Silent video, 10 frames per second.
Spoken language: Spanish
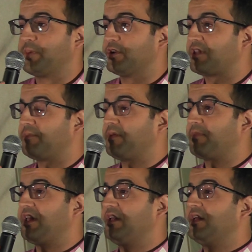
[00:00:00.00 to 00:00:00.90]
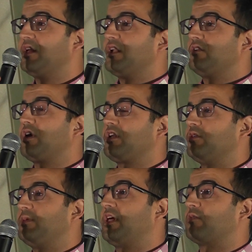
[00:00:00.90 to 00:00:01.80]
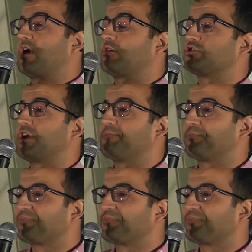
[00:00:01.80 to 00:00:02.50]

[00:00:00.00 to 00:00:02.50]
Pero también, Mari, no hay que olvidar una cosa.